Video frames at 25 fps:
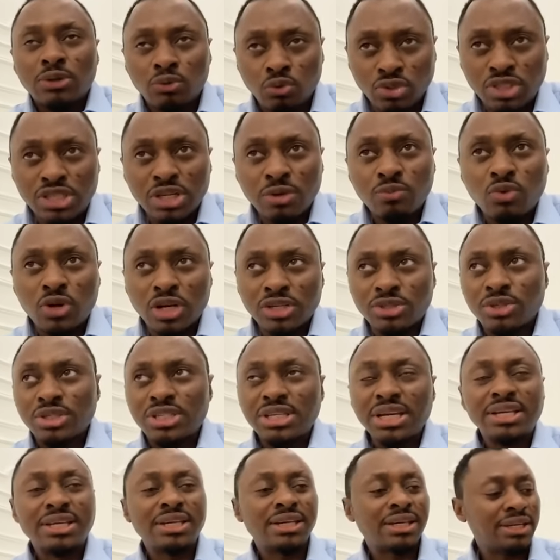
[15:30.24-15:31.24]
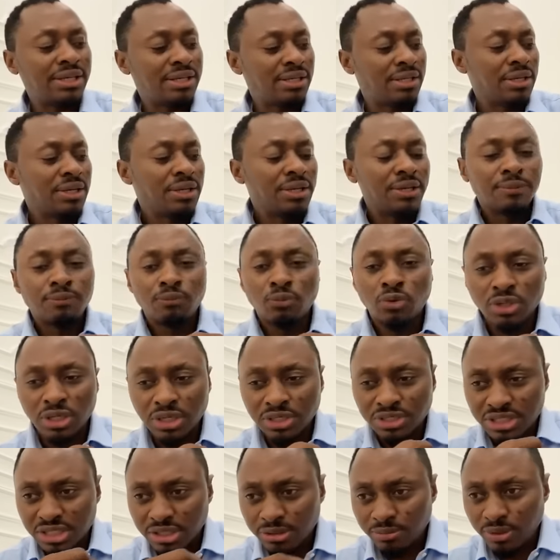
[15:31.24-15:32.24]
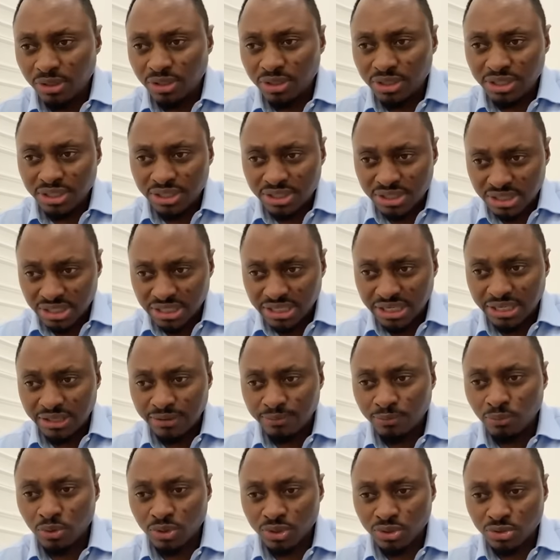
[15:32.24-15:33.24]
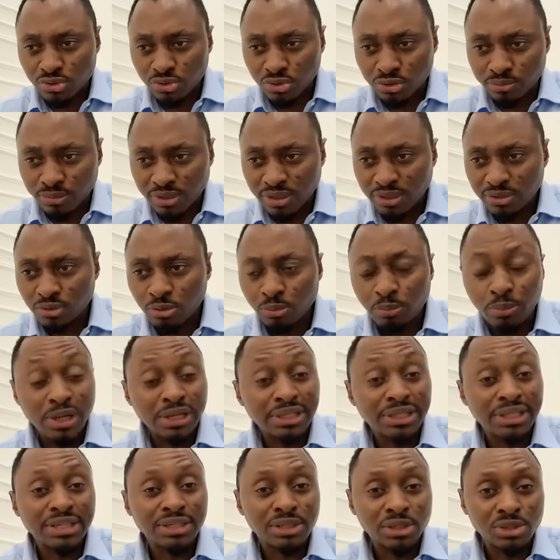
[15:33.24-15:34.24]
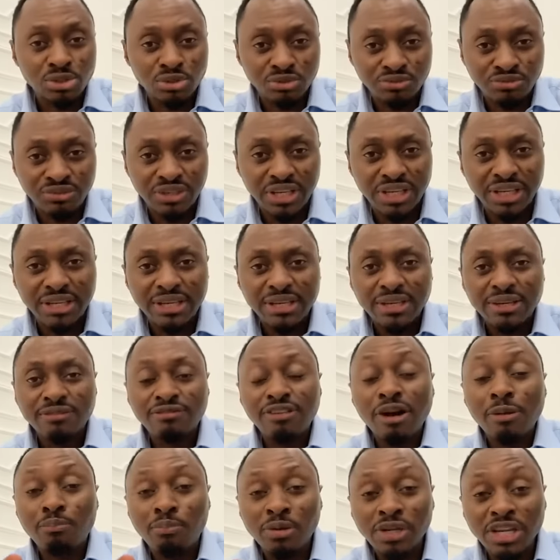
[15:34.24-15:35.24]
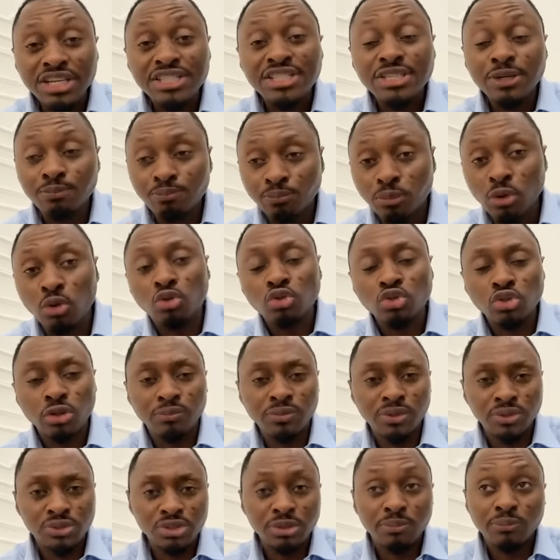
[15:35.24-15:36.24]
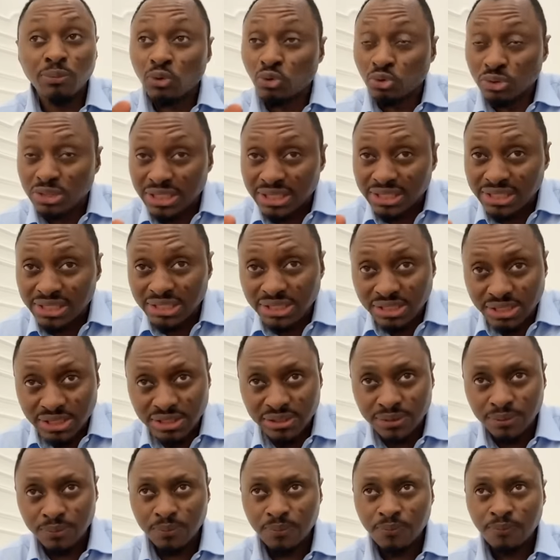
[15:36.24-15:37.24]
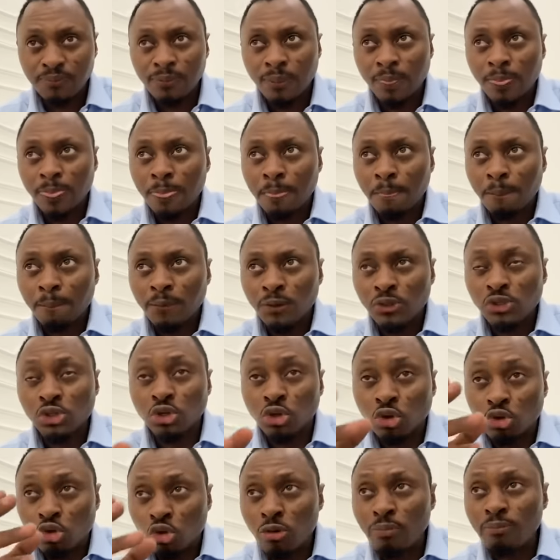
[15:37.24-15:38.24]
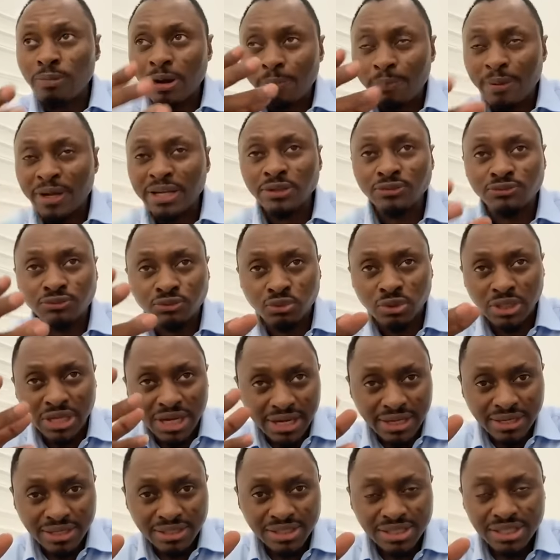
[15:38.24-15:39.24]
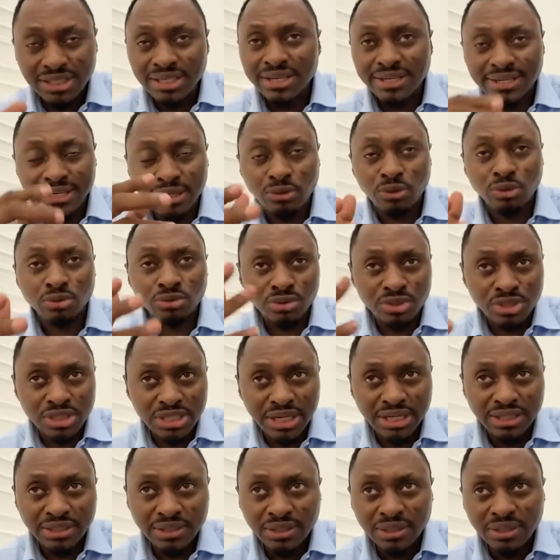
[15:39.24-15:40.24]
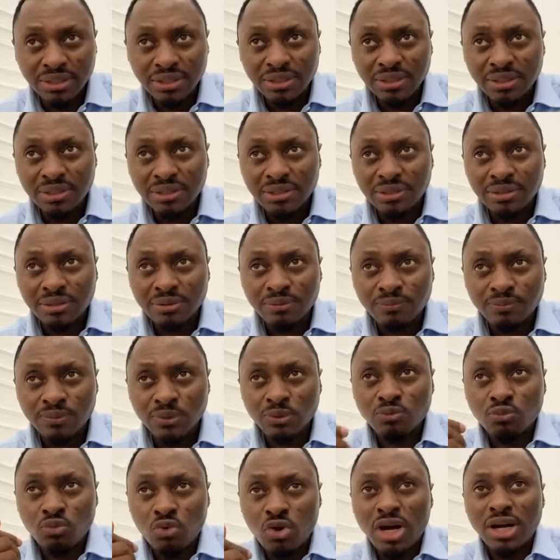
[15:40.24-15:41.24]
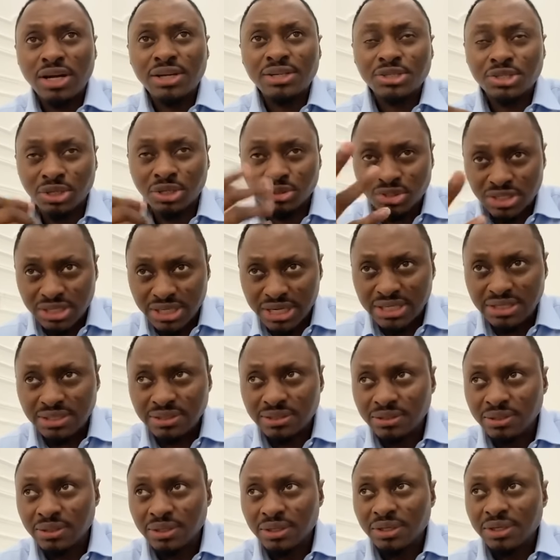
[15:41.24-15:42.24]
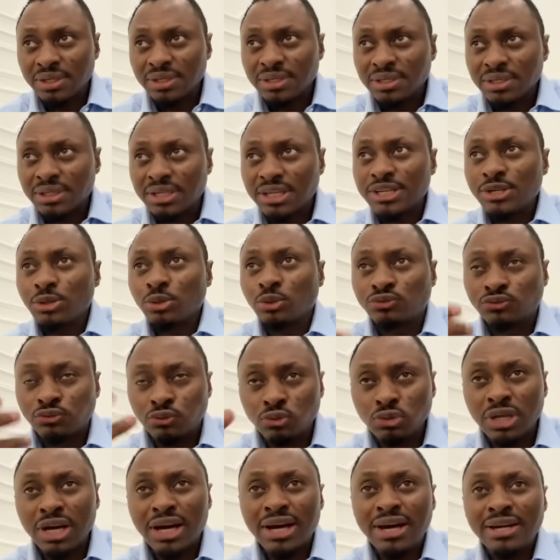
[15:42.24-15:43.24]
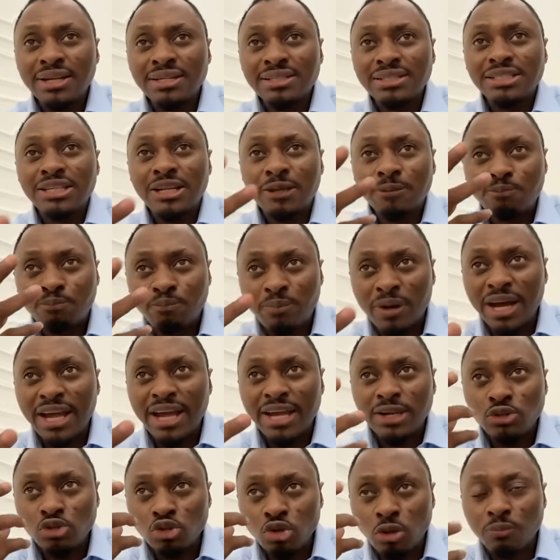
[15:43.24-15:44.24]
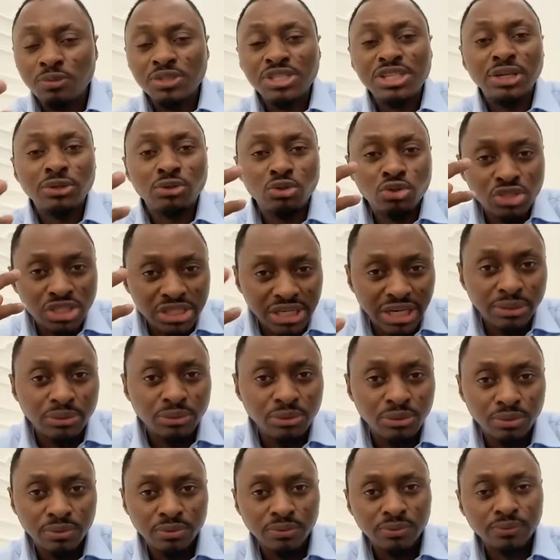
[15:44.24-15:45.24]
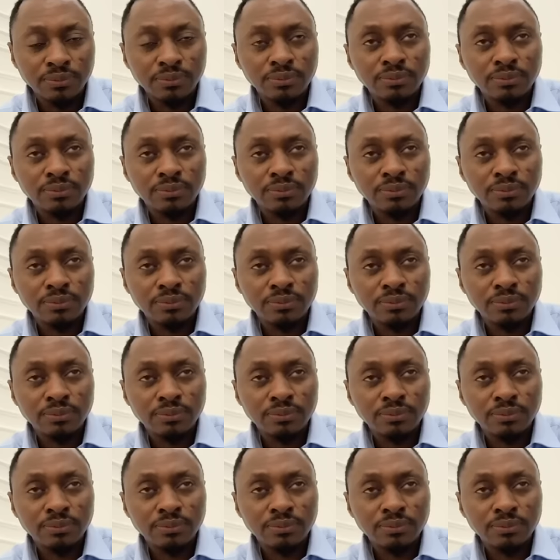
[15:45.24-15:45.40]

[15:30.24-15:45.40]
Écoutez-moi, je sais que mon enseignement ici, là, mon raisonnement, le partage que je fais, va blesser beaucoup d'hommes de Dieu, beaucoup d'églises. Je ne combats pas le foulard, je n'ai rien contre ça. Pour moi, j'enseigne que le foulard n'est pas un objet de salut.